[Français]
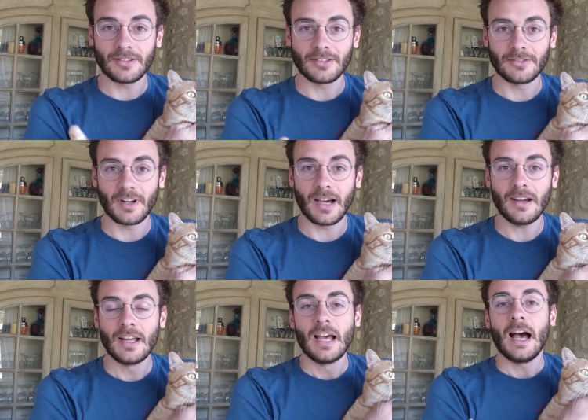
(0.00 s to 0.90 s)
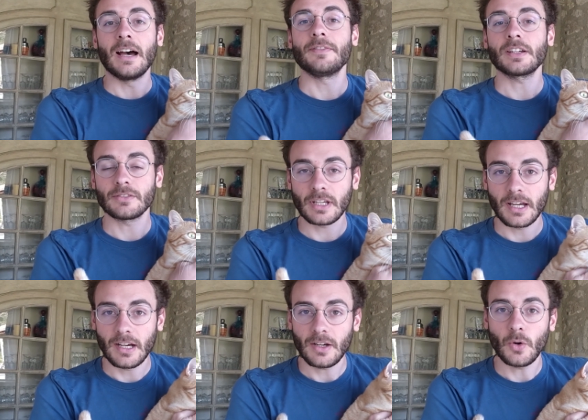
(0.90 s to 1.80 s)
Euh, voilà, avec
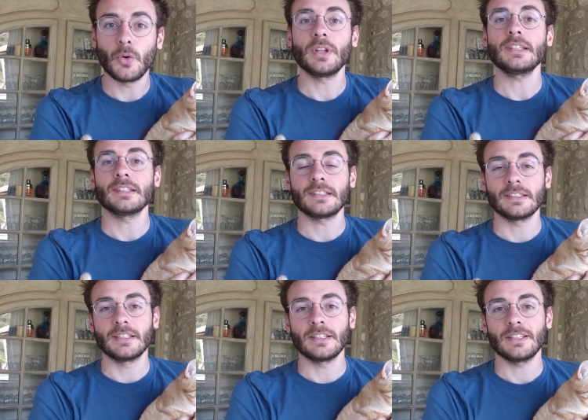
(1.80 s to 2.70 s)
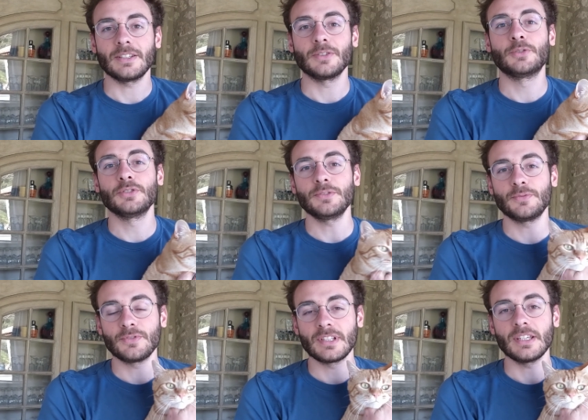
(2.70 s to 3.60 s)
Andrea, on a décidé de
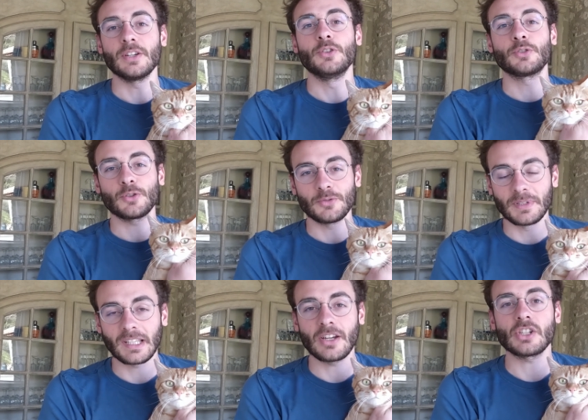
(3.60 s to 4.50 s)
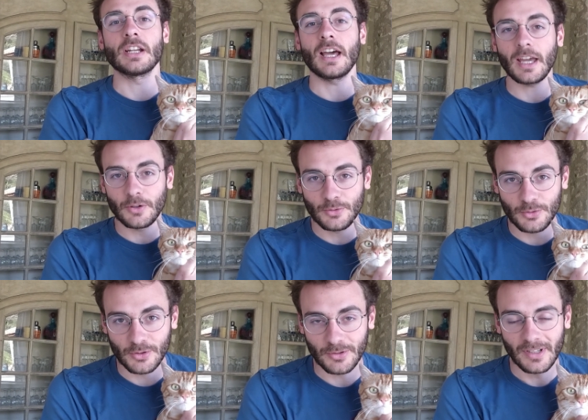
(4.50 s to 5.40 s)
diffuser notre long métrage La règle
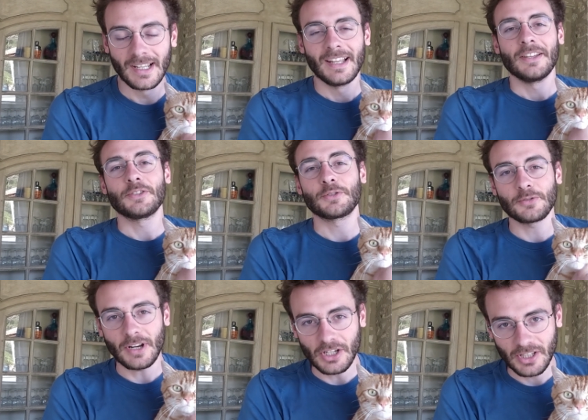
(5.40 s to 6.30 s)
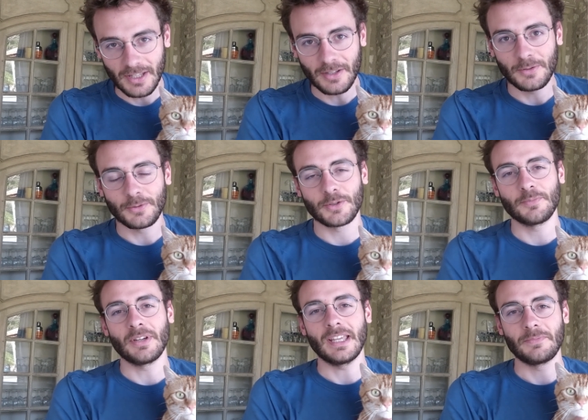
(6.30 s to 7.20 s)
du jeu sur la chaîne
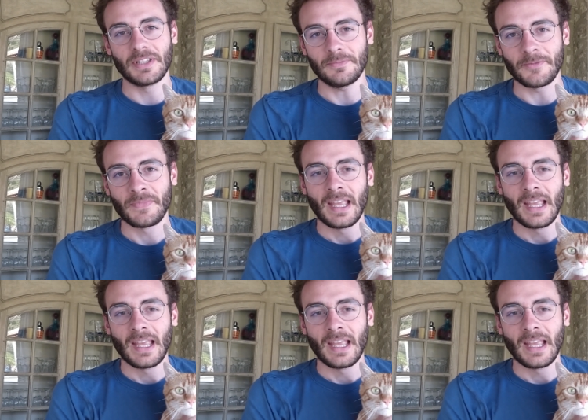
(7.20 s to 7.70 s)
YouTube EBIM.